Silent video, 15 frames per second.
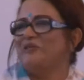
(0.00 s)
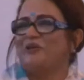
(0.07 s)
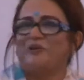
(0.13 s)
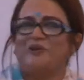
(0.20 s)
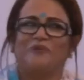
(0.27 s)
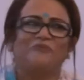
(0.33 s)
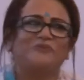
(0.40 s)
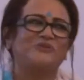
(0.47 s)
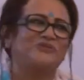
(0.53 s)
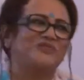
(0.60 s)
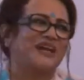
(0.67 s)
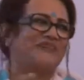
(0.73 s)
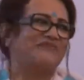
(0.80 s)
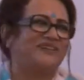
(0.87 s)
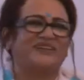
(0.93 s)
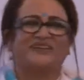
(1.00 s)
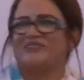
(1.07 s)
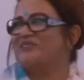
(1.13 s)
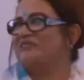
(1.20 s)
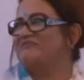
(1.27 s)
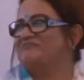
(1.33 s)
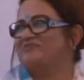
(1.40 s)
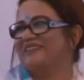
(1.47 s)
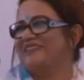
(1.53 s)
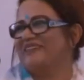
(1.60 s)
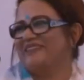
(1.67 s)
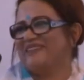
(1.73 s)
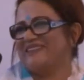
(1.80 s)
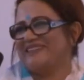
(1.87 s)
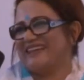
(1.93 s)
তখন বুকটা আবার খুব ইয়ে
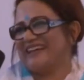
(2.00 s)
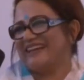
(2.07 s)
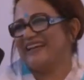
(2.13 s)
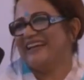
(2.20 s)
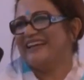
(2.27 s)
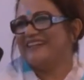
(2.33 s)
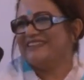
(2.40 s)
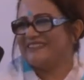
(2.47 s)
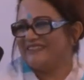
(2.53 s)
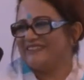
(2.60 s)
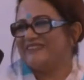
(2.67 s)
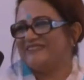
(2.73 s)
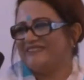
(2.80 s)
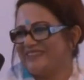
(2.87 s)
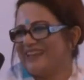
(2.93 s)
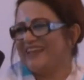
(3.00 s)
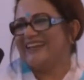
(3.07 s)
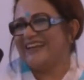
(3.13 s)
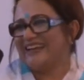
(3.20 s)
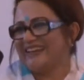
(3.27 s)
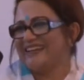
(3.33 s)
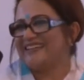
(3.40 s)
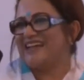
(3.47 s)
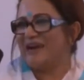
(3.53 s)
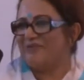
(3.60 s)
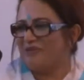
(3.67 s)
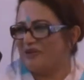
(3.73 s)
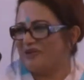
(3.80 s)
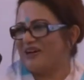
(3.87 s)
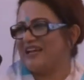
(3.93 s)
হয়ে যায় তো এই আর কি
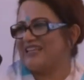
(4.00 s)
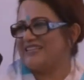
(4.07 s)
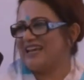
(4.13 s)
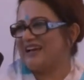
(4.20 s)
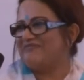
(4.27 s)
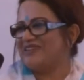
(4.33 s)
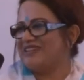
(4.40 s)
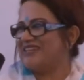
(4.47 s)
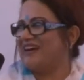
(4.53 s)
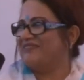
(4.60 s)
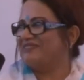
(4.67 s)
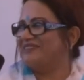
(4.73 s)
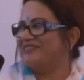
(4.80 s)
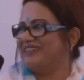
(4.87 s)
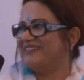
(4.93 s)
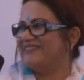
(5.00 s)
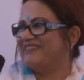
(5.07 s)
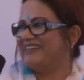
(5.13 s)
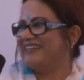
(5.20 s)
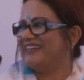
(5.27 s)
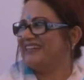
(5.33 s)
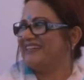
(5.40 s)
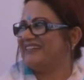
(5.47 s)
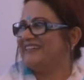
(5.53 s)
যাবো ওর কাছে আবার যাব এইবার এই